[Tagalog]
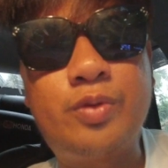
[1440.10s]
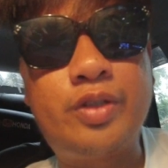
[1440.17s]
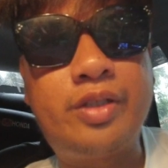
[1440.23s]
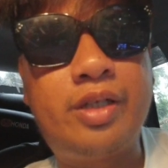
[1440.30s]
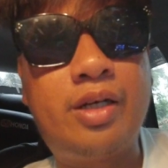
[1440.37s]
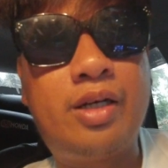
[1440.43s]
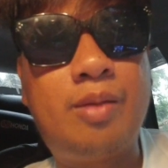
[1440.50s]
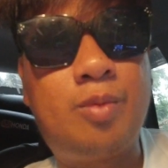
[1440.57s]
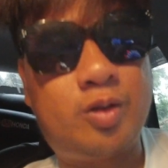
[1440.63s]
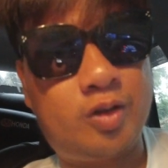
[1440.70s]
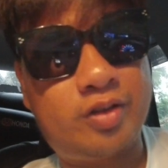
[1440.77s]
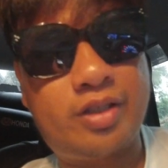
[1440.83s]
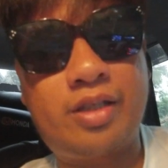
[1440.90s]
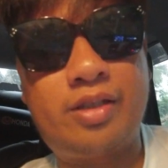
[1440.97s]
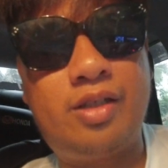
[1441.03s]
for the
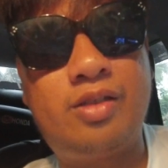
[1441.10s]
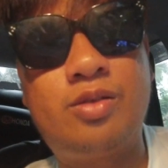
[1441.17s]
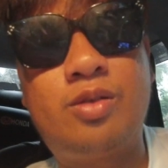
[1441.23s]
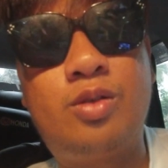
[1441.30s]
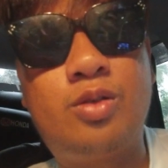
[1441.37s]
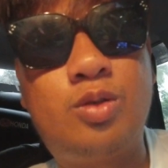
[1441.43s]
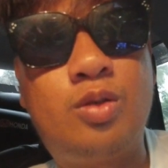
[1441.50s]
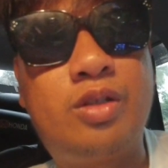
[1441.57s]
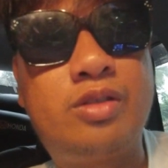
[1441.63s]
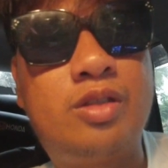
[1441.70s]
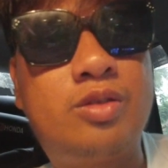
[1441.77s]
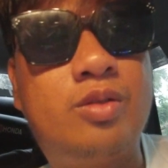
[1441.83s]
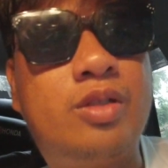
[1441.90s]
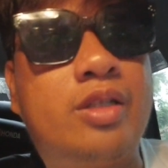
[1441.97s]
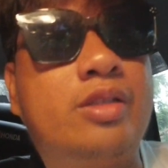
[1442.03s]
motorcycle so sulit na
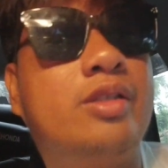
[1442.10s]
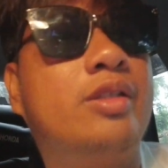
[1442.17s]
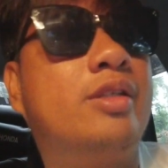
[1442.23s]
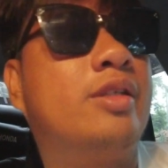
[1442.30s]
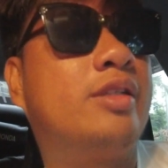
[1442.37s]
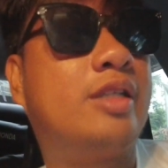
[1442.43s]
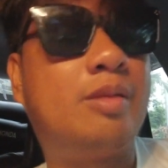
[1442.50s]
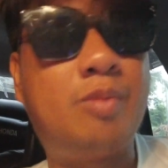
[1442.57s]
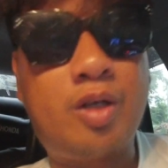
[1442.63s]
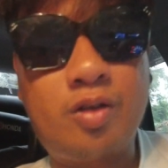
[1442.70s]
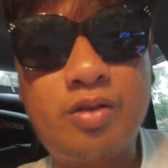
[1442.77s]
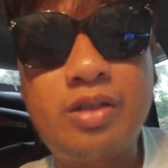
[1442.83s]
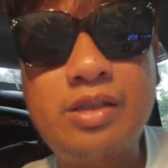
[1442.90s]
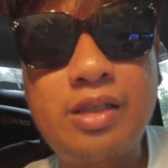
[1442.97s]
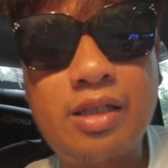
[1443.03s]
sulit then
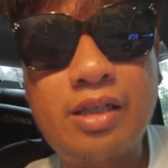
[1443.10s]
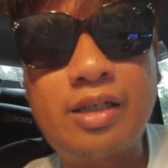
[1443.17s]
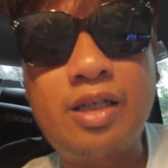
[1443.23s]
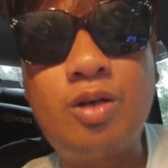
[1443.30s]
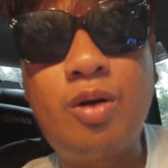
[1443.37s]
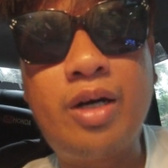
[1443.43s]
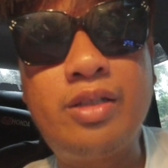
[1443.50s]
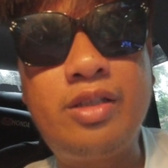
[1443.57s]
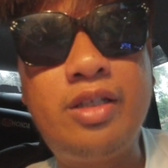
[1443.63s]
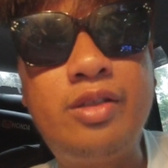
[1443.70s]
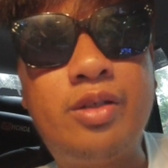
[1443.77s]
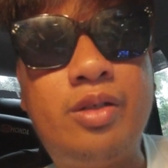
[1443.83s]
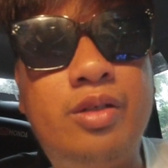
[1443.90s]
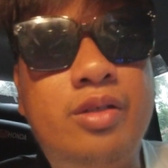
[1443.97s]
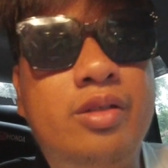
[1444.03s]
meron din silang liguan
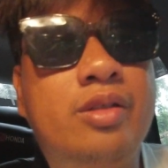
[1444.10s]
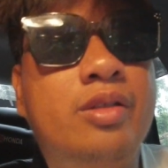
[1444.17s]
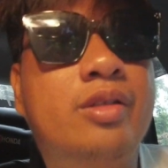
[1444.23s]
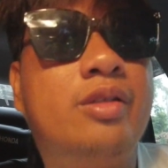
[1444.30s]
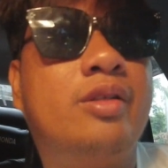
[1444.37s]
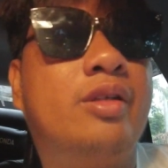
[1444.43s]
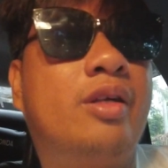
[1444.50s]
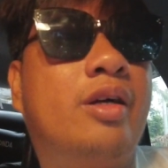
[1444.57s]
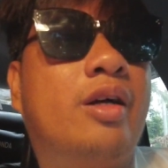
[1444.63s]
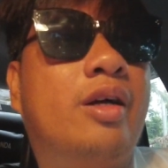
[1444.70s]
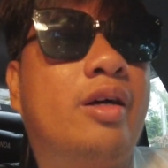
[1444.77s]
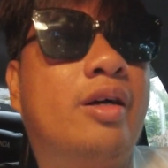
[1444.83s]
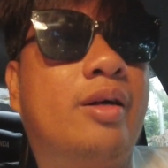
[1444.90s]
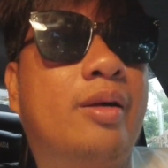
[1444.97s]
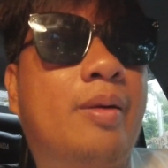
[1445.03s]
dito
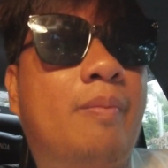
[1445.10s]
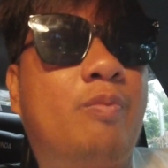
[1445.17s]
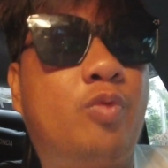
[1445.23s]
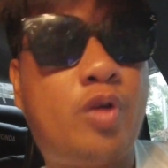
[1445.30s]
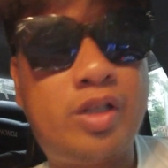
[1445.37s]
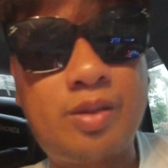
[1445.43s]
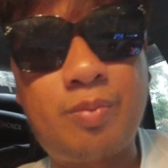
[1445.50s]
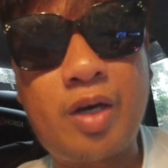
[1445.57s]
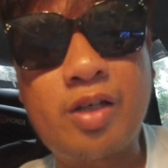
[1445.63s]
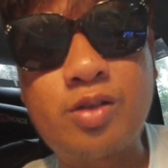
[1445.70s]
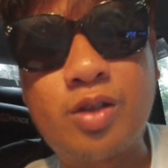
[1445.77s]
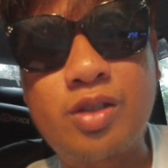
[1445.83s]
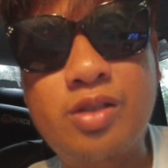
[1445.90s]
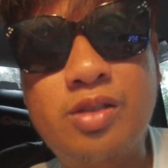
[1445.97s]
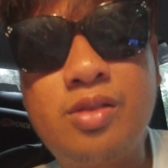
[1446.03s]
uh, 20
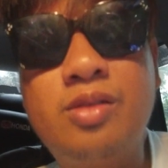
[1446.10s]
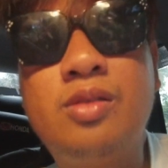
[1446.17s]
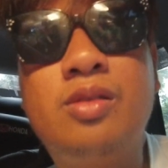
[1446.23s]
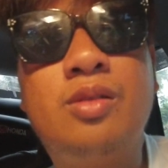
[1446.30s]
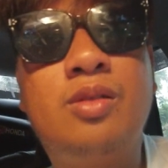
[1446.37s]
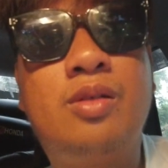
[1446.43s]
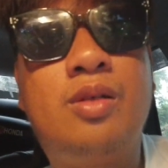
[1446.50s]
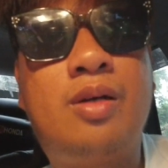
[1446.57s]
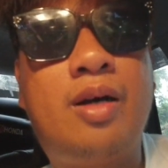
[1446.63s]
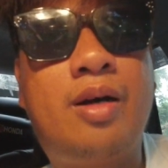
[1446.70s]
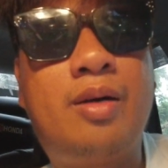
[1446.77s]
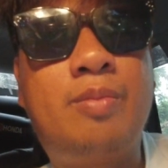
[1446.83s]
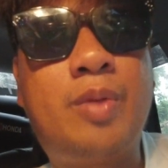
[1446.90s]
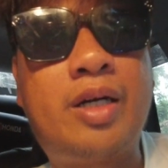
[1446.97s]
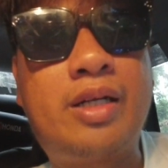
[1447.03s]
pesos
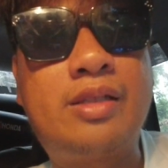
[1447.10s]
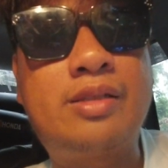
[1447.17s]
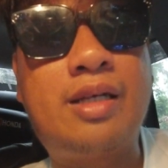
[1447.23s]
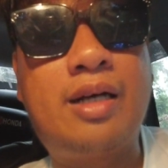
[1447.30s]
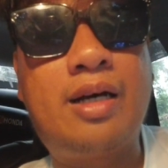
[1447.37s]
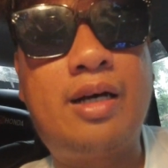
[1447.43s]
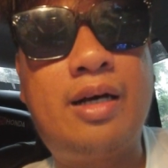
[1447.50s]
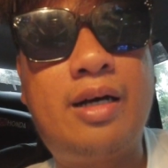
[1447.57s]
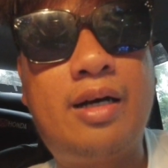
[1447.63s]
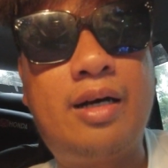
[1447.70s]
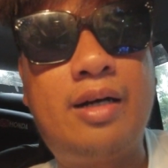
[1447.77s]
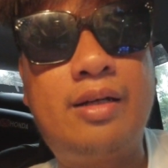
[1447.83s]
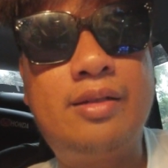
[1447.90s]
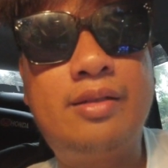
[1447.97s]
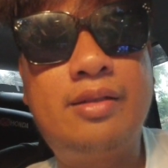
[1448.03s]
para sa
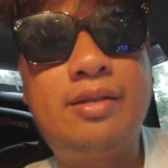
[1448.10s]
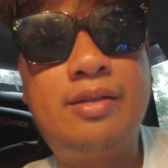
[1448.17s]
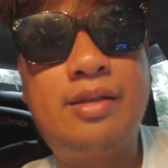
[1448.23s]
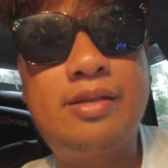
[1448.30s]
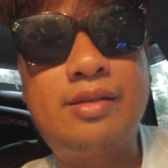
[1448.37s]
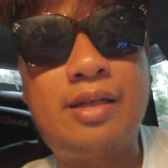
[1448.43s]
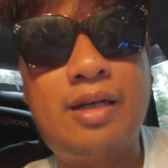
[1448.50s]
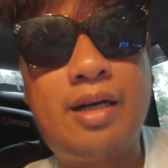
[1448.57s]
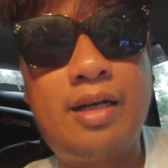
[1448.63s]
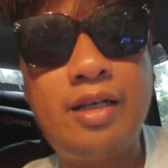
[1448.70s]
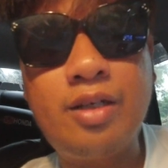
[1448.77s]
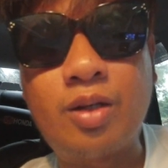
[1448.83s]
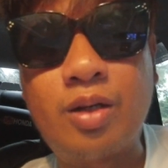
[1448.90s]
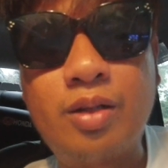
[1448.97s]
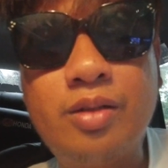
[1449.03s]
sa
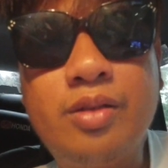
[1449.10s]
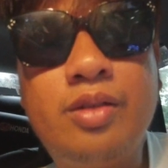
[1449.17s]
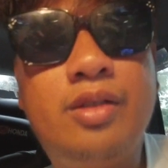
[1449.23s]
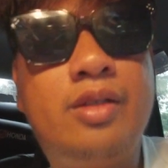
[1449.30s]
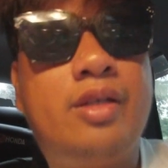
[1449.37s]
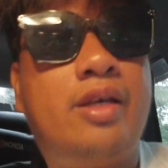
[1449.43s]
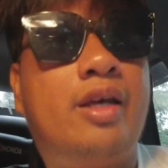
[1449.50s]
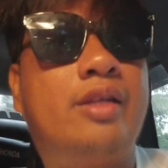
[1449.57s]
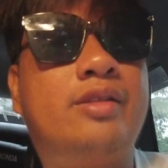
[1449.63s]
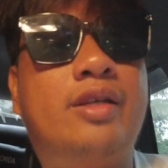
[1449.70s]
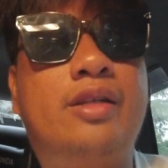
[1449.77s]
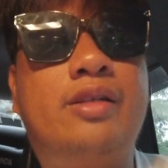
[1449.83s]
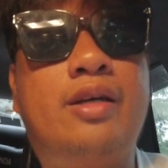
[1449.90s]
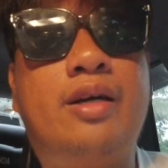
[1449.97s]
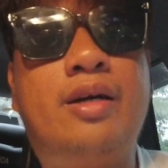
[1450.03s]
ligo and
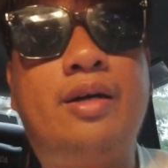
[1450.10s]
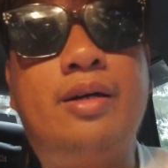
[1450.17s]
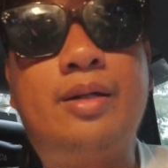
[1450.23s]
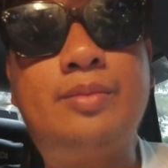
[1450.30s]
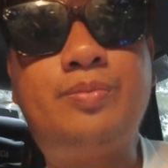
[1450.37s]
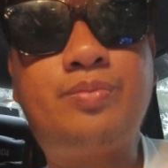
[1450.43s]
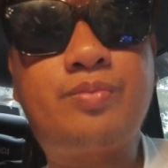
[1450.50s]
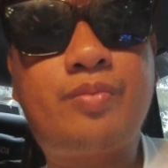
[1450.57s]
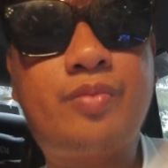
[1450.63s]
then uh,